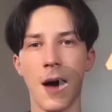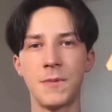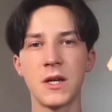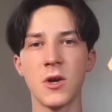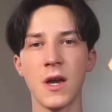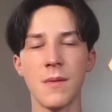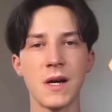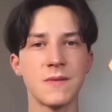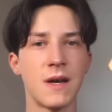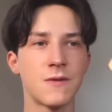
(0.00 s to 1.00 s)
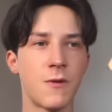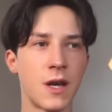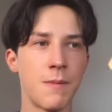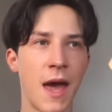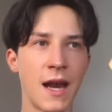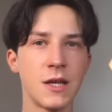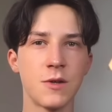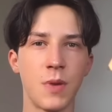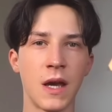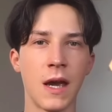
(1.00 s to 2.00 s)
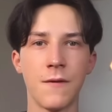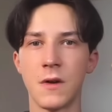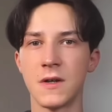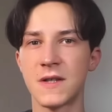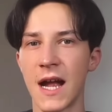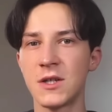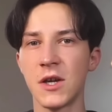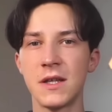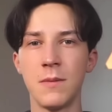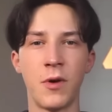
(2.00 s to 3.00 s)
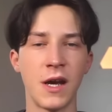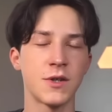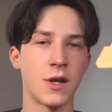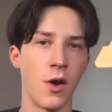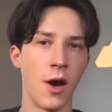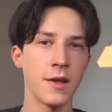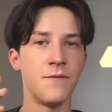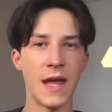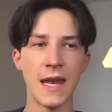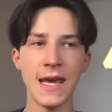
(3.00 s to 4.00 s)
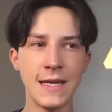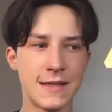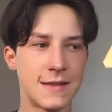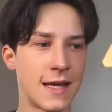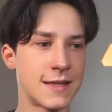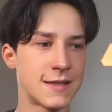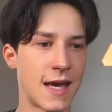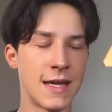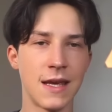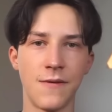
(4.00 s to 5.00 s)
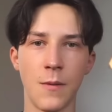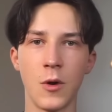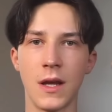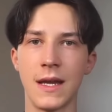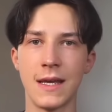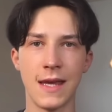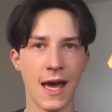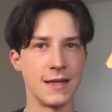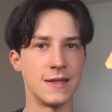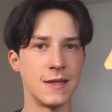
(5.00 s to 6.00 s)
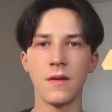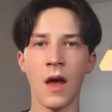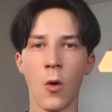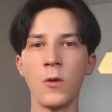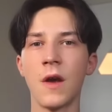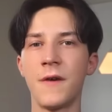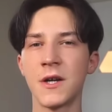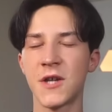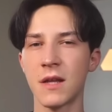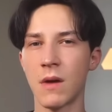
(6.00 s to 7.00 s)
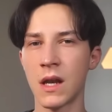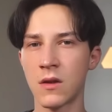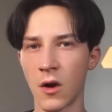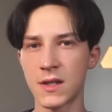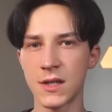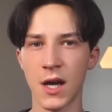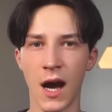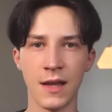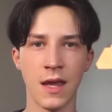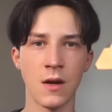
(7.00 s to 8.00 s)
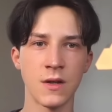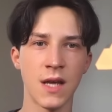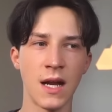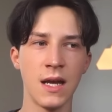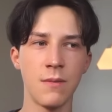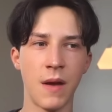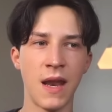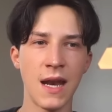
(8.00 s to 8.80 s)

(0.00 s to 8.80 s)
ihr schon jemals was von dem englischen Begriff Nostalgic Ja, Videospiel Mutant Safe. Gehört? Wenn Videospiel nicht, Mutant dann Safe. seid ihr vermutlich nicht die Einzigen. Darunter versteht man die toxische Art der Nostalgie, bei der die